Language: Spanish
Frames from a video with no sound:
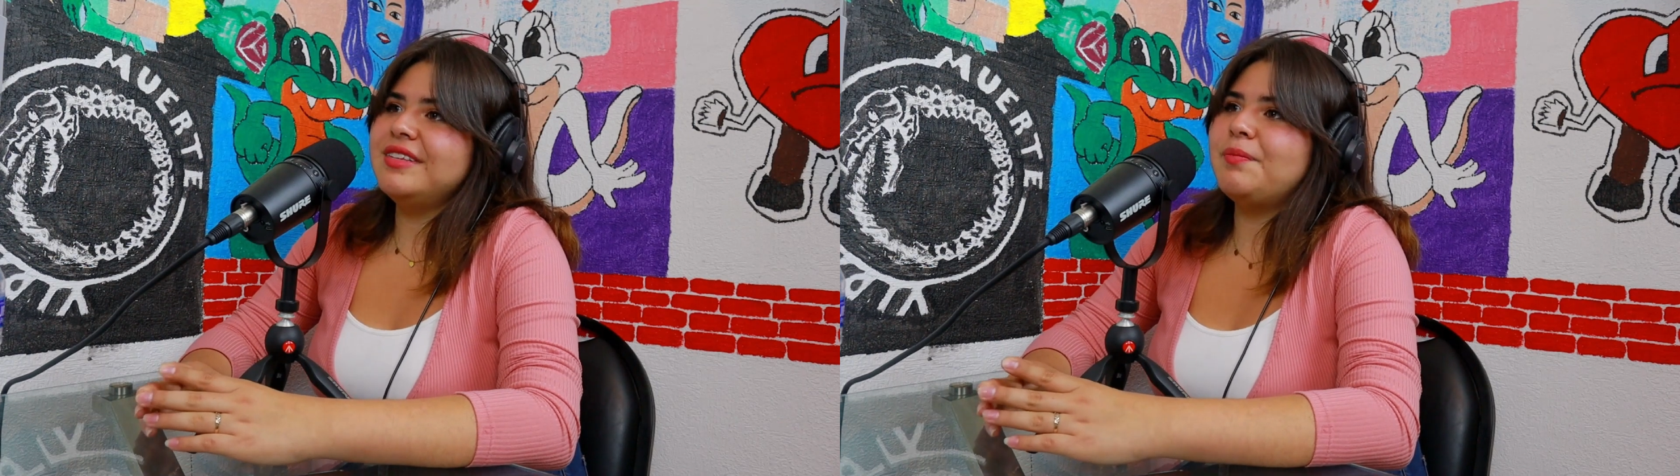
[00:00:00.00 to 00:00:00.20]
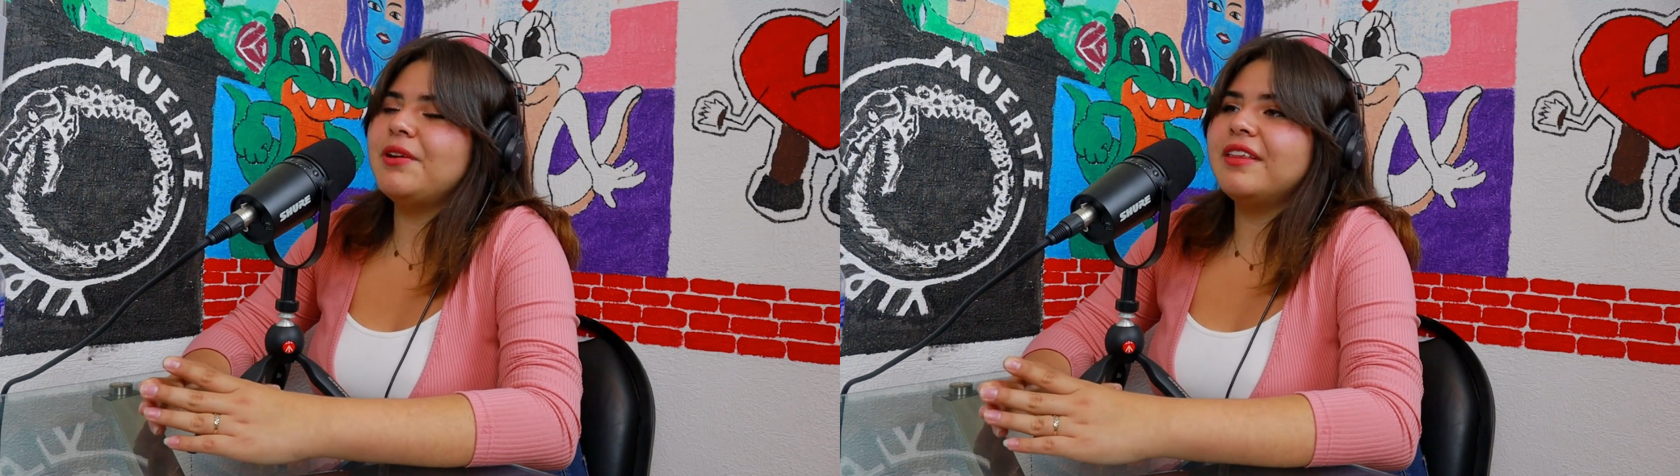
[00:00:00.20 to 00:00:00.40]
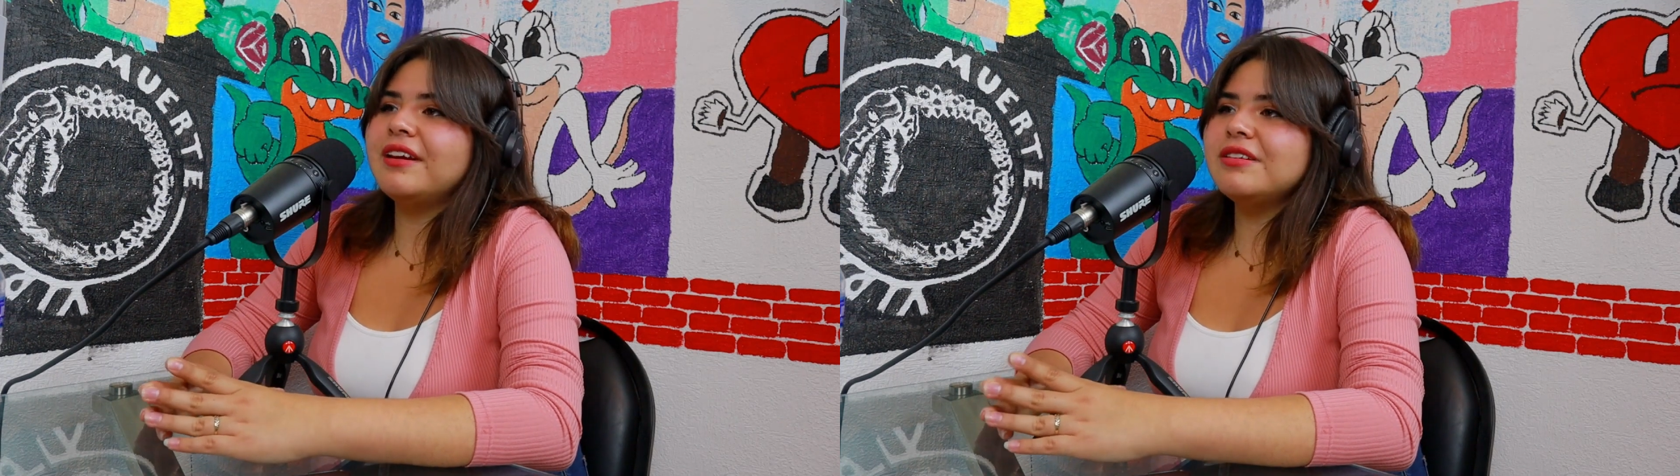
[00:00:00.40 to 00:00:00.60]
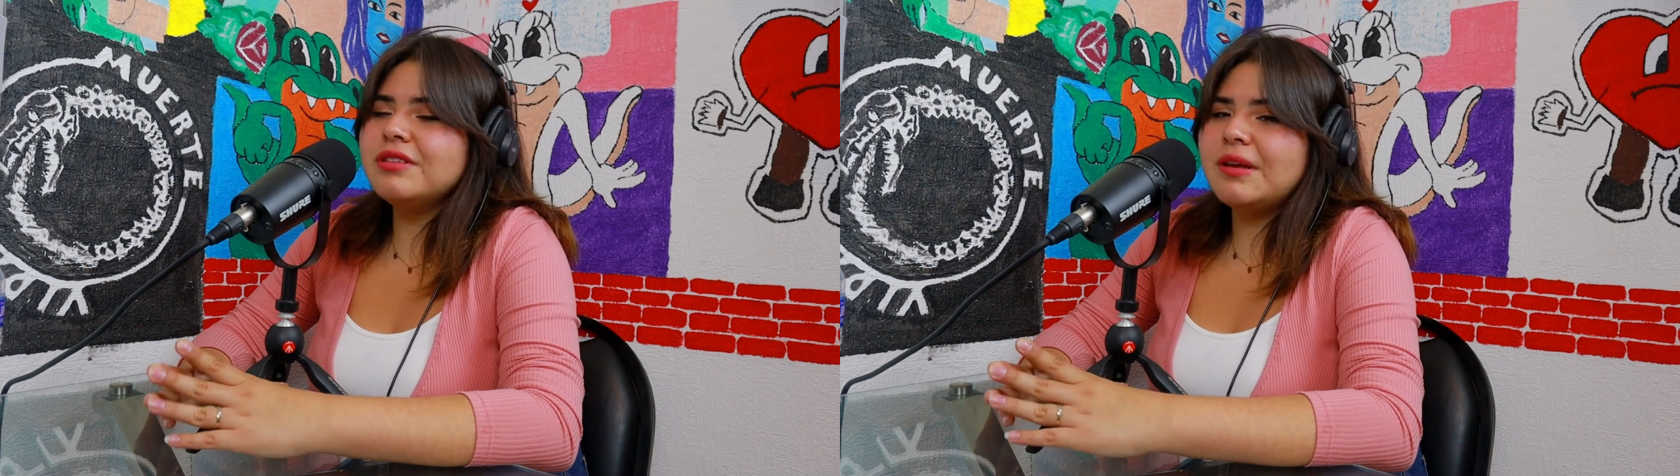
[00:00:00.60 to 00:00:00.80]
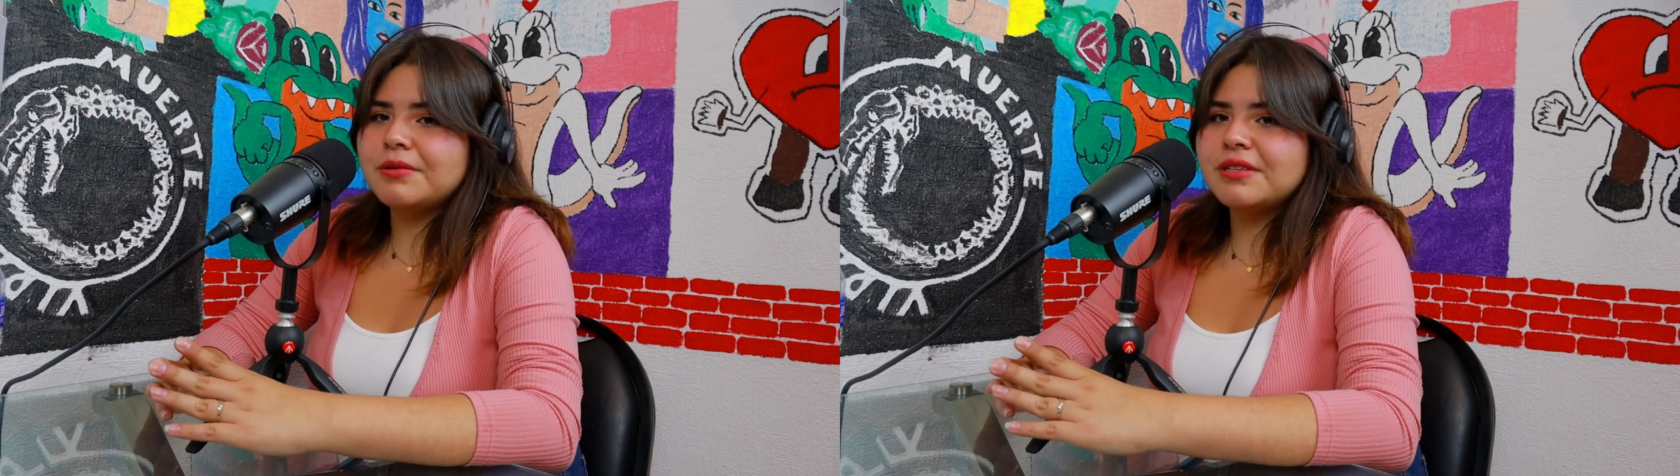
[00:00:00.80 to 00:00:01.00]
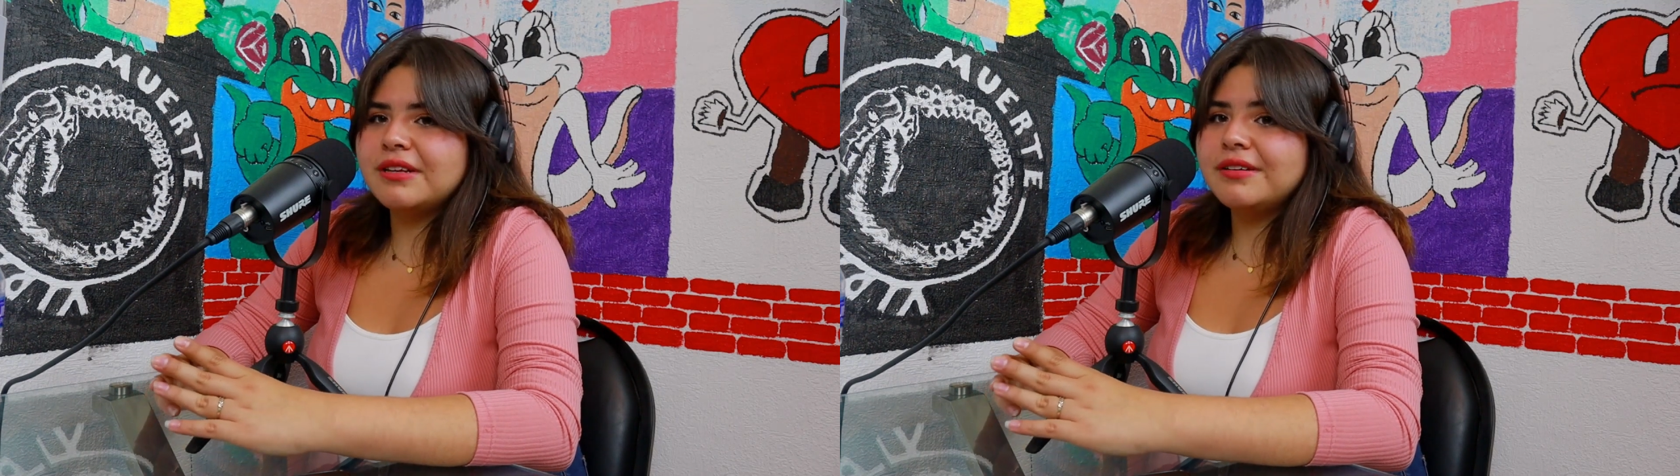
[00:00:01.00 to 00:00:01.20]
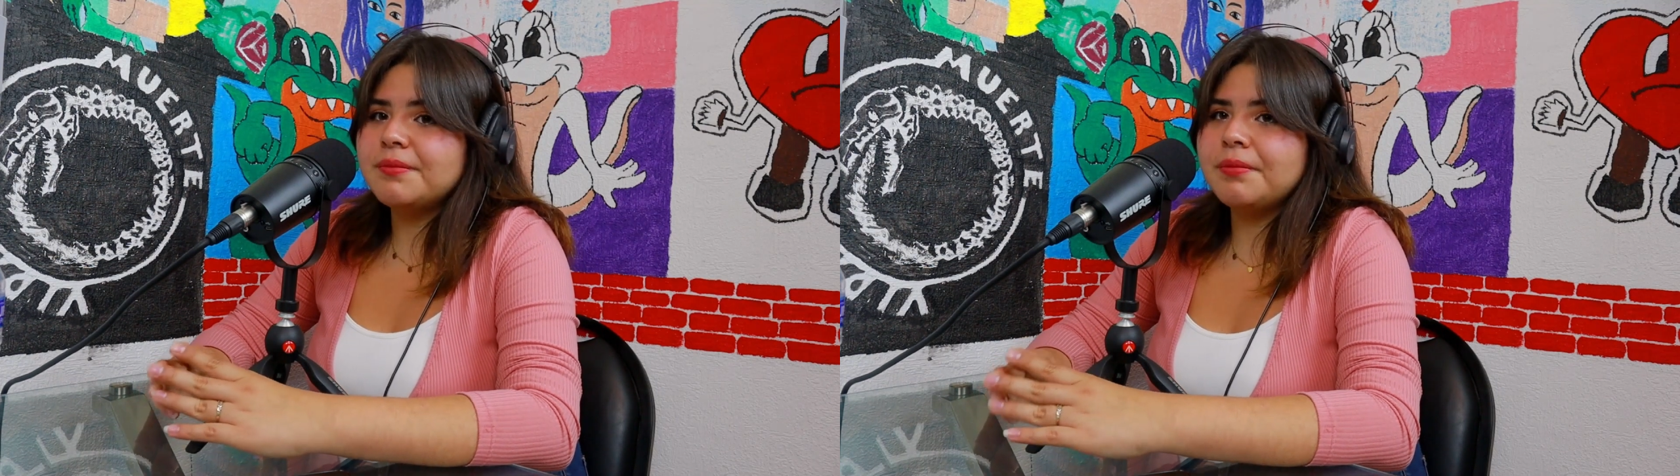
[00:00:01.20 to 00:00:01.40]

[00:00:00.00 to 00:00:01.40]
Sí, porque trae sus diapositivas de